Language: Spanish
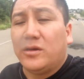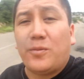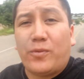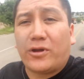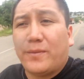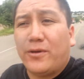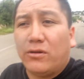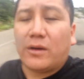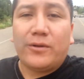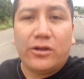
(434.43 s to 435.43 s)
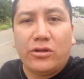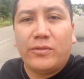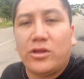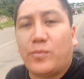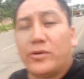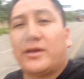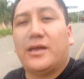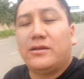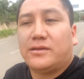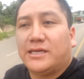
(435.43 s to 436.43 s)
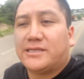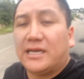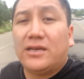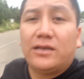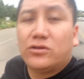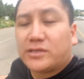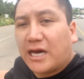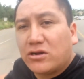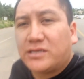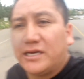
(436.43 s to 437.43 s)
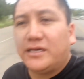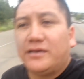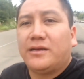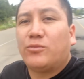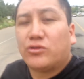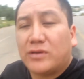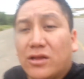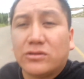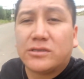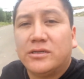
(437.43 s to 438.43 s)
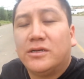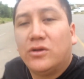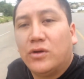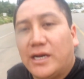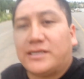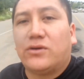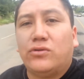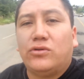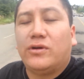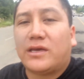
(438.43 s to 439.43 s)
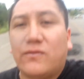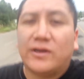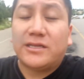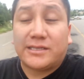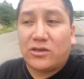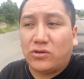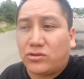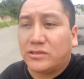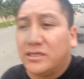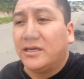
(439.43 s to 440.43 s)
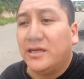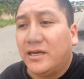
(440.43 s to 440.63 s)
¿Y por qué vengo caminando en medio? Porque están los carros ahí amontonados. Ahí está uno, aquí enfrente están otros.